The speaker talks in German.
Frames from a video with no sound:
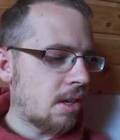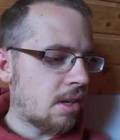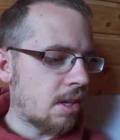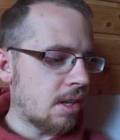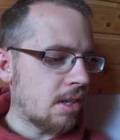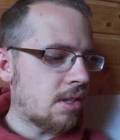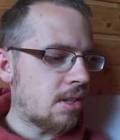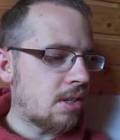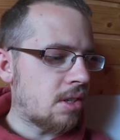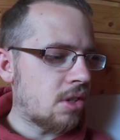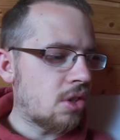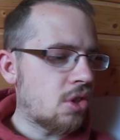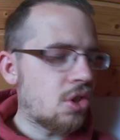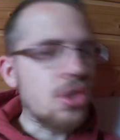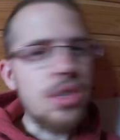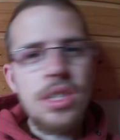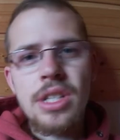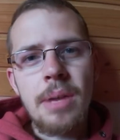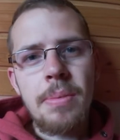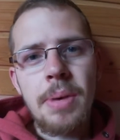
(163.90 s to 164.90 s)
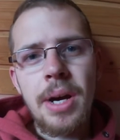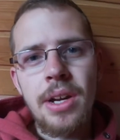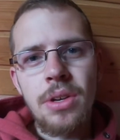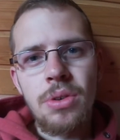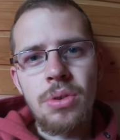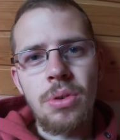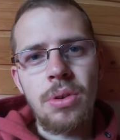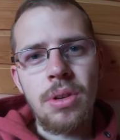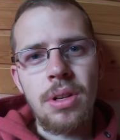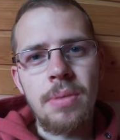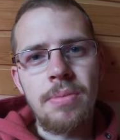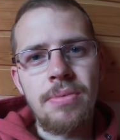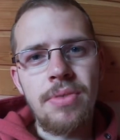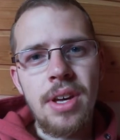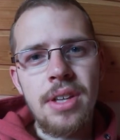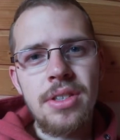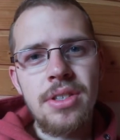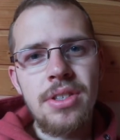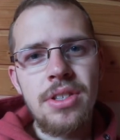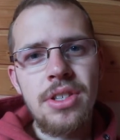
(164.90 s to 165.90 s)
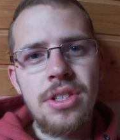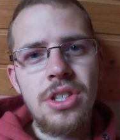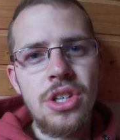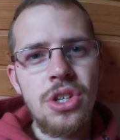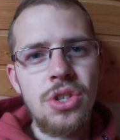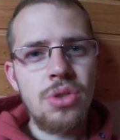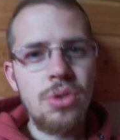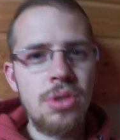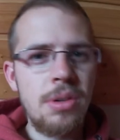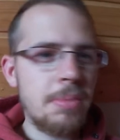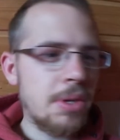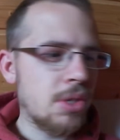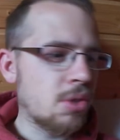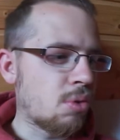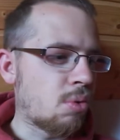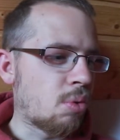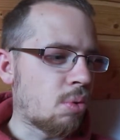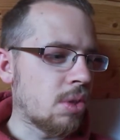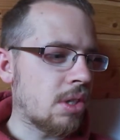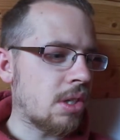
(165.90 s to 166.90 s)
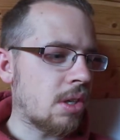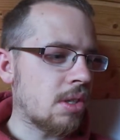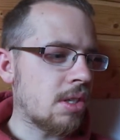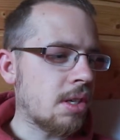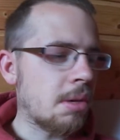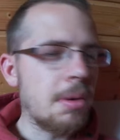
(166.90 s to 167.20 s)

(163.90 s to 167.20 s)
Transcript: Das ist schon sehr beeindruckend. Im Fernsehen sieht es ja schon immer so groß aus,